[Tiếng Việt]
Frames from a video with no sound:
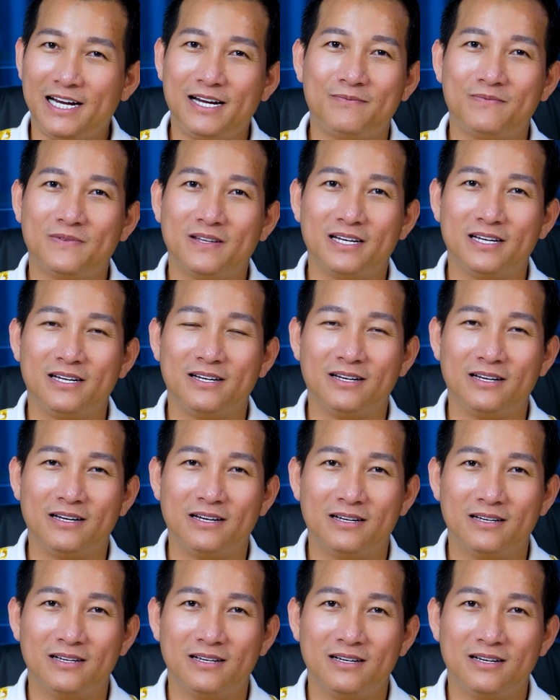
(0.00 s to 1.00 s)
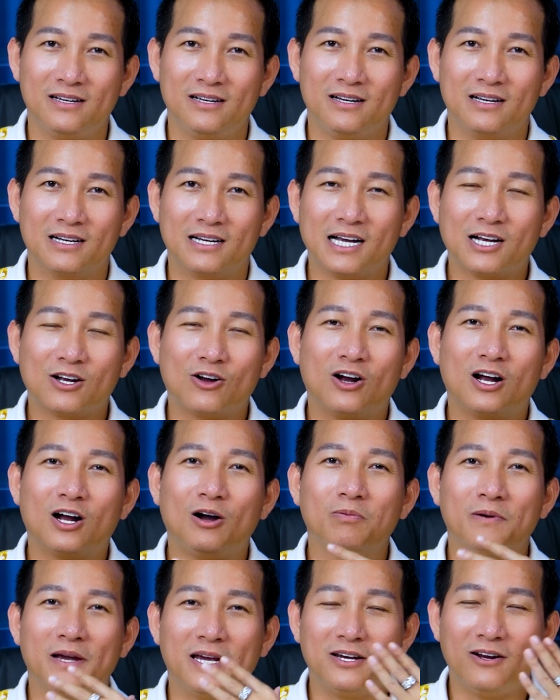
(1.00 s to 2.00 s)
em thì các con
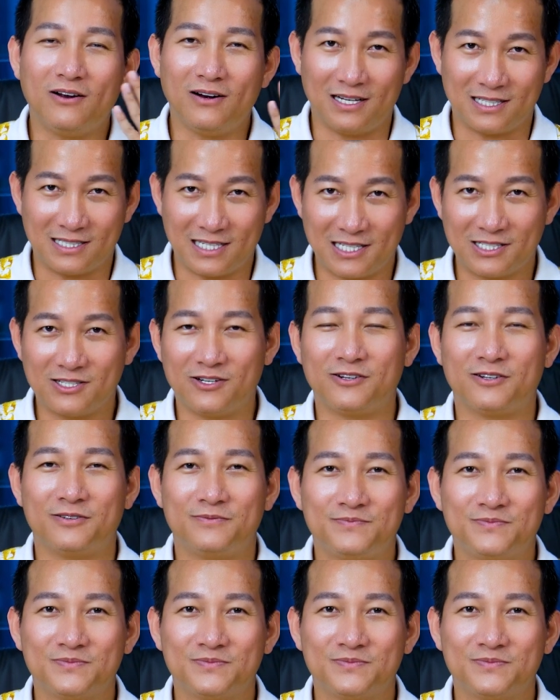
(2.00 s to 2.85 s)
không nghĩ đó là sai sót